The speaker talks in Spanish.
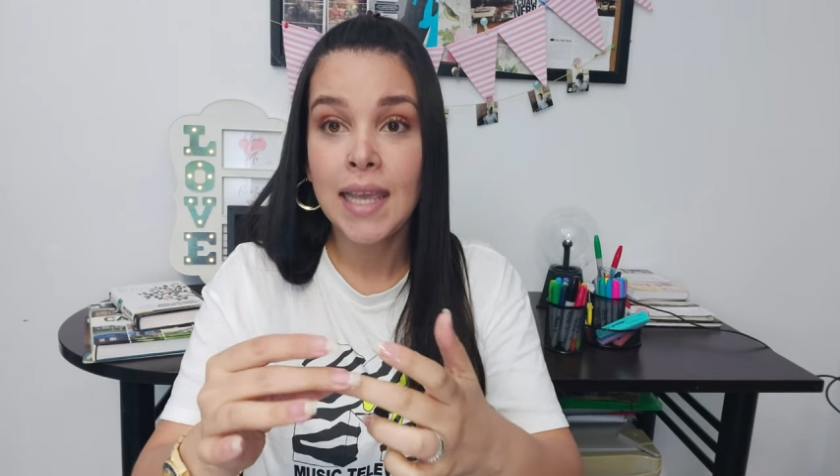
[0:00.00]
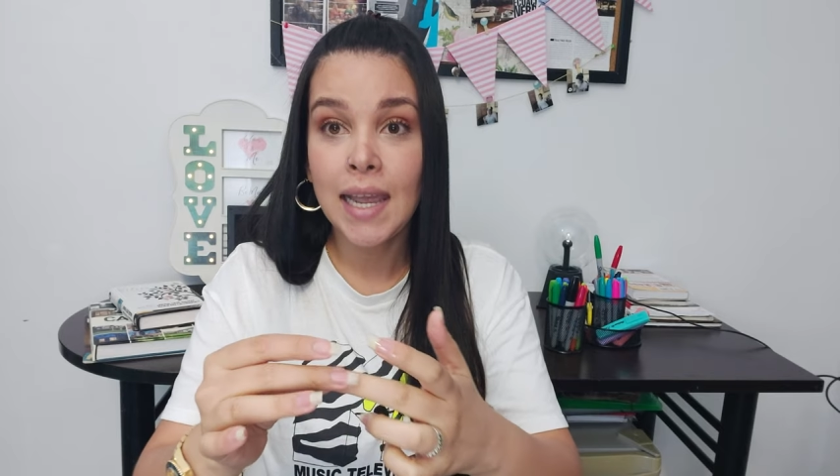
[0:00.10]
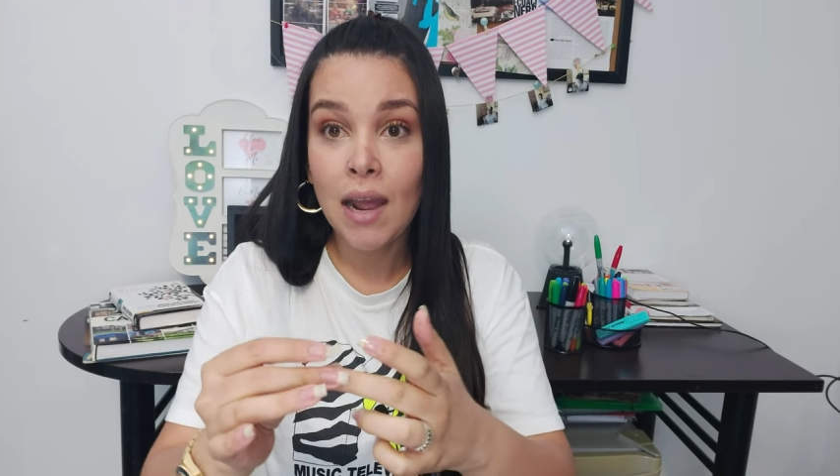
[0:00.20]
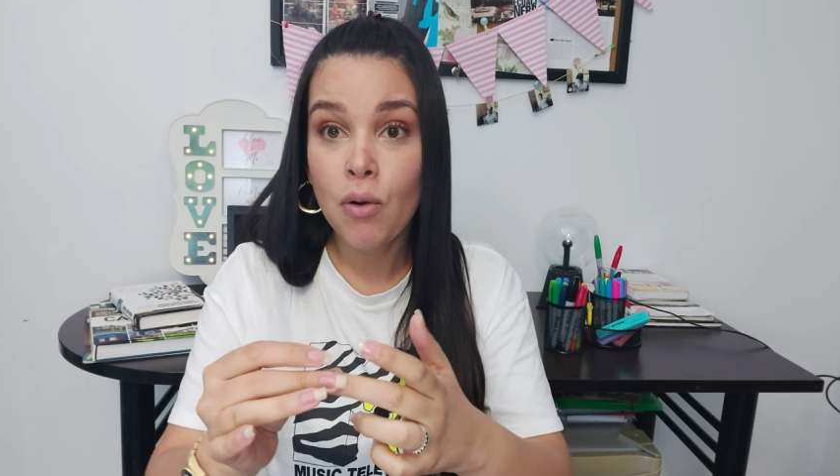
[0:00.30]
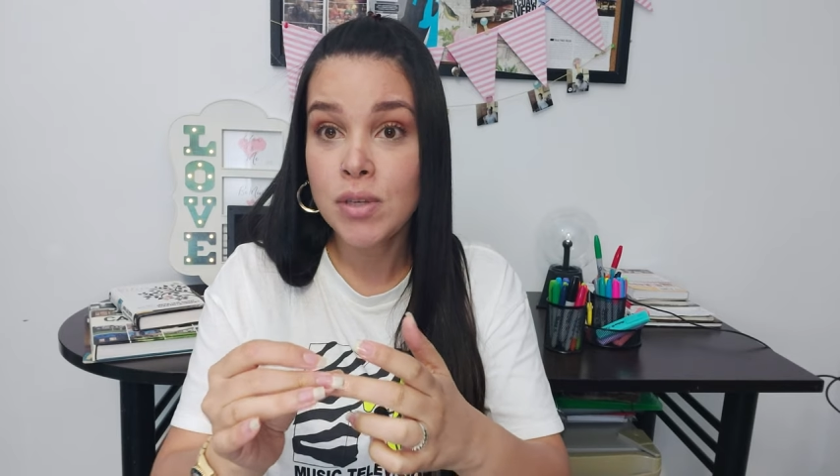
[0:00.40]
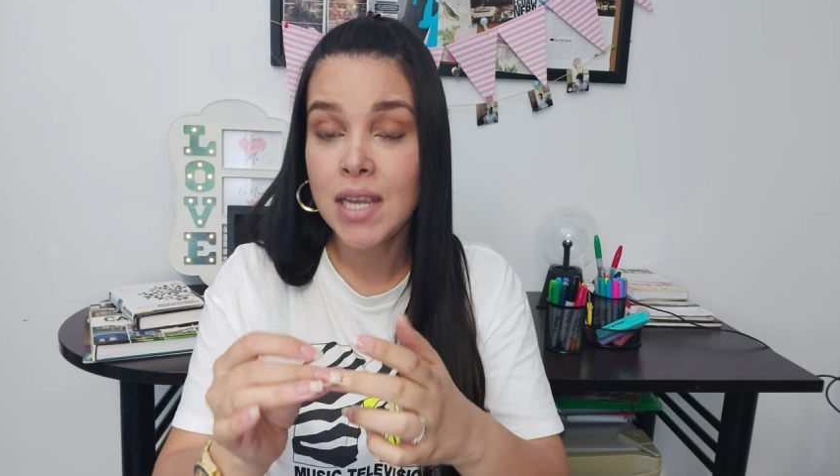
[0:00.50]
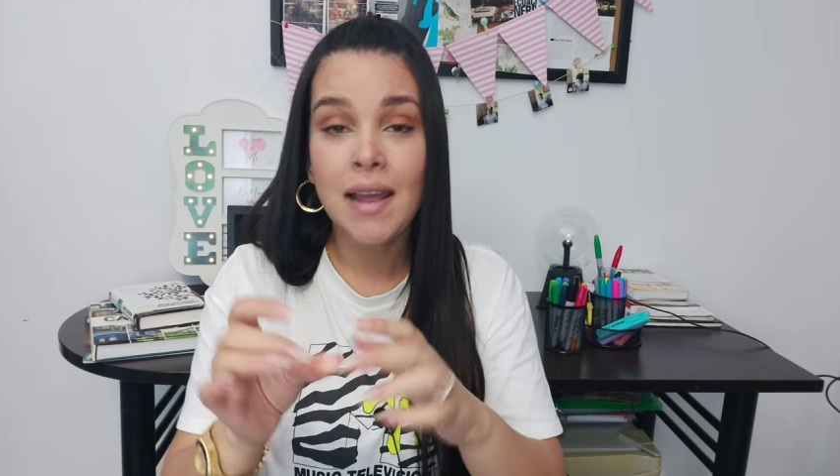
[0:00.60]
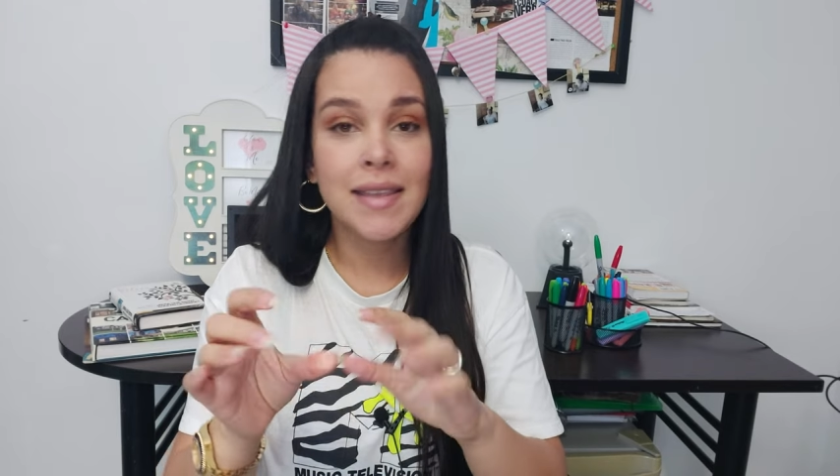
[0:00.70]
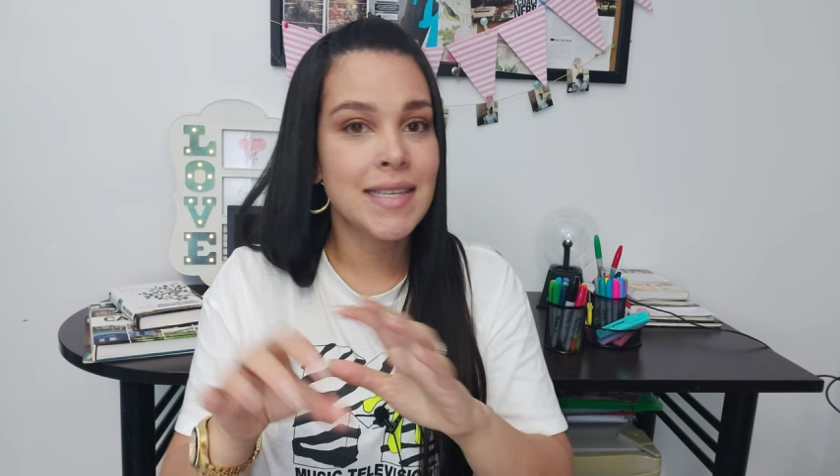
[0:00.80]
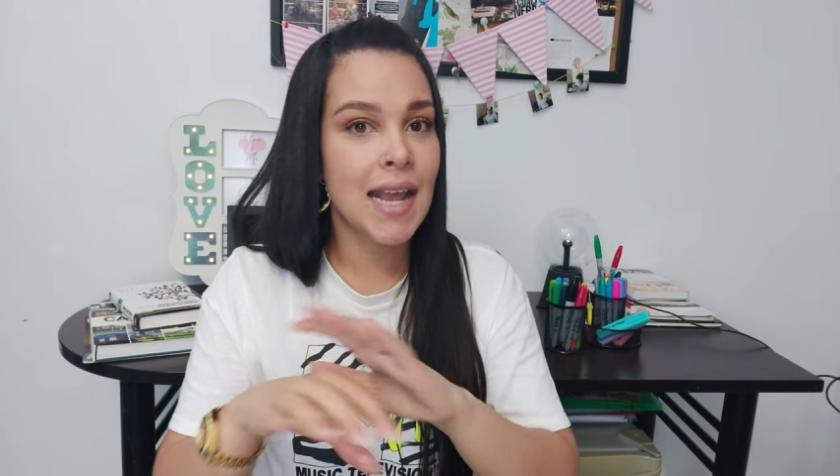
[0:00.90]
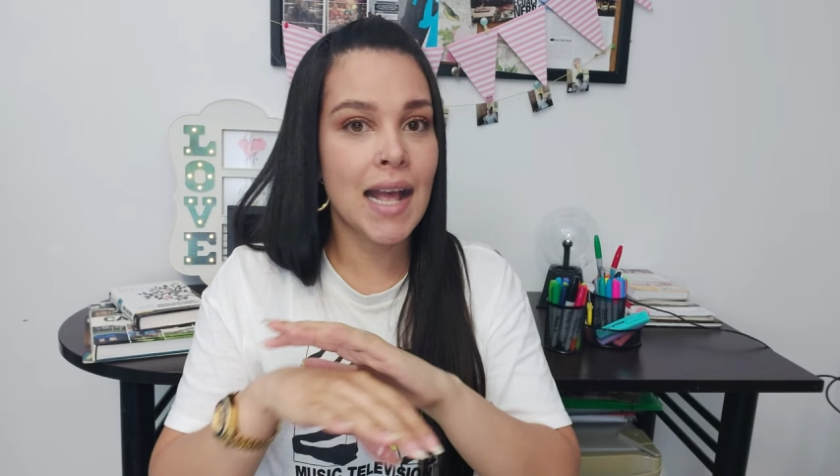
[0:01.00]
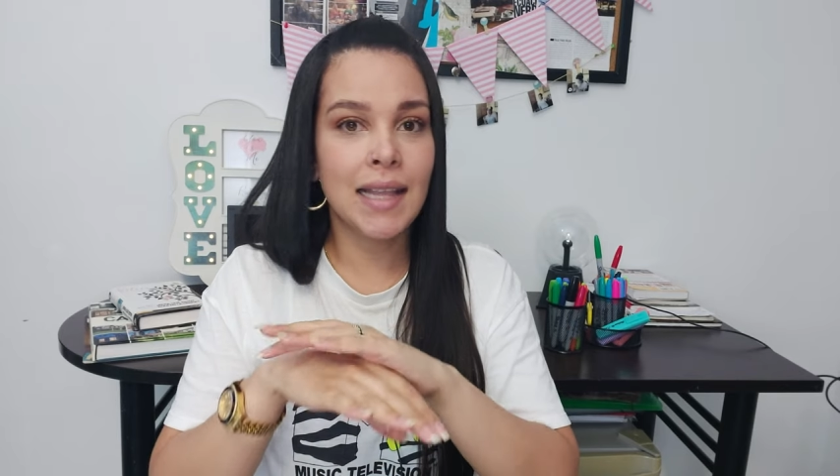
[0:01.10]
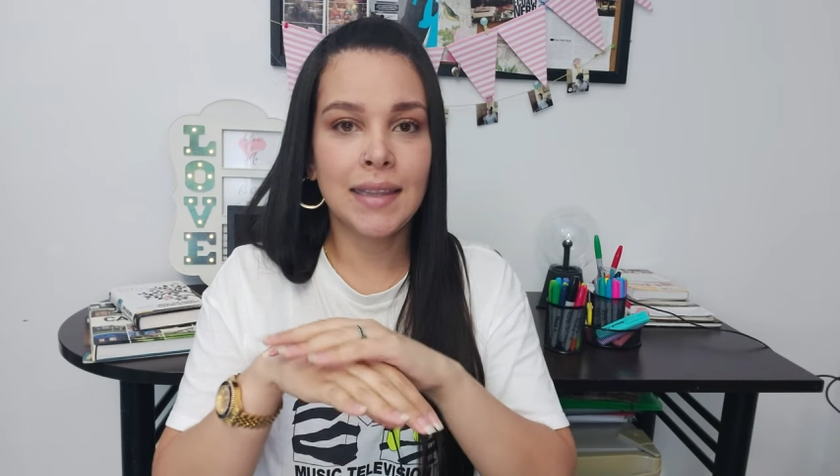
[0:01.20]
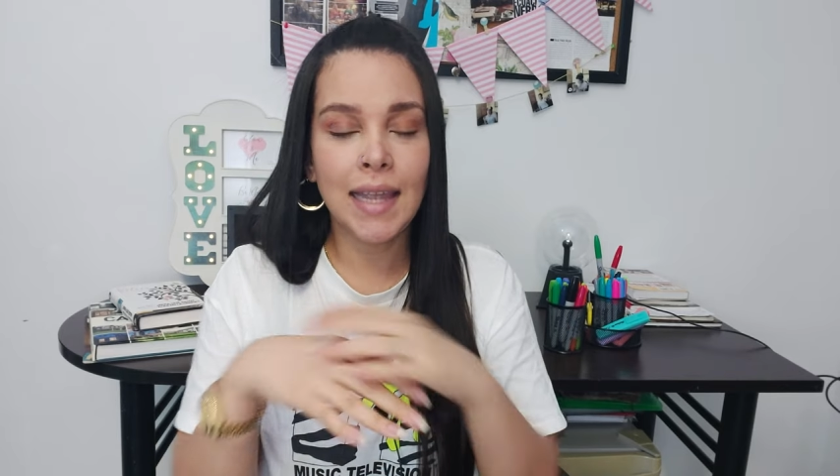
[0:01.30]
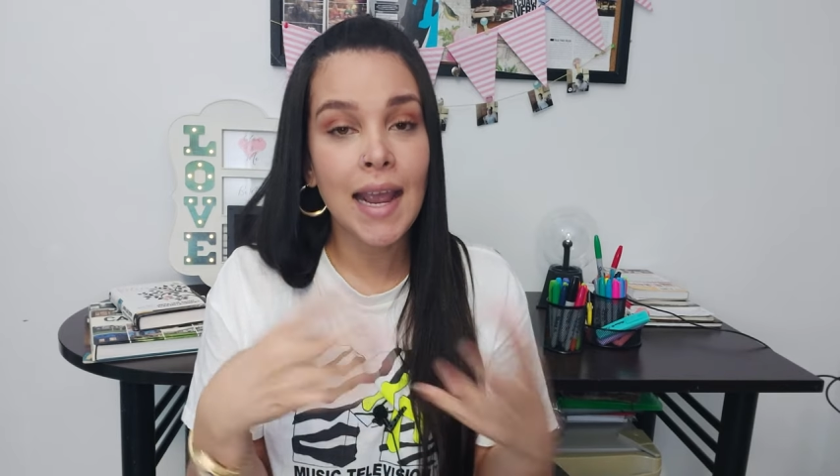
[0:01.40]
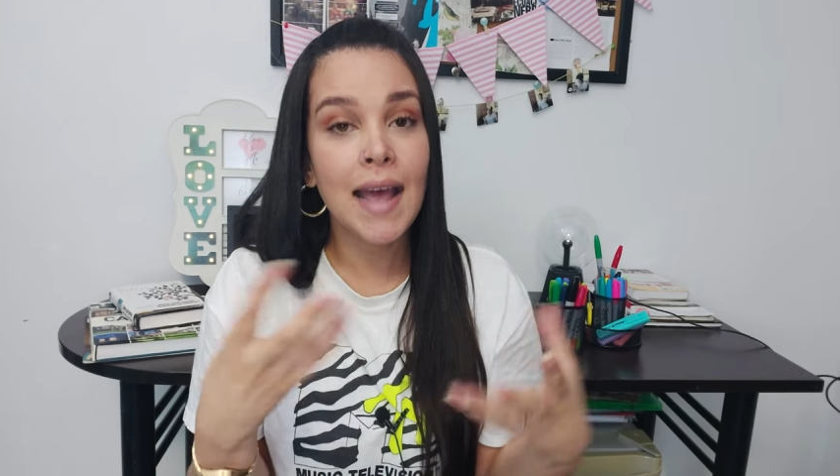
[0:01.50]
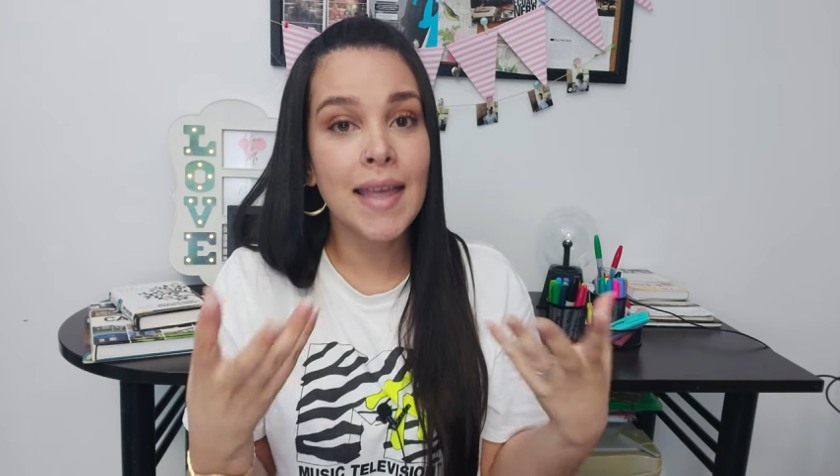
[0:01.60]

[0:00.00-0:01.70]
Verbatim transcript: que la uña ya deja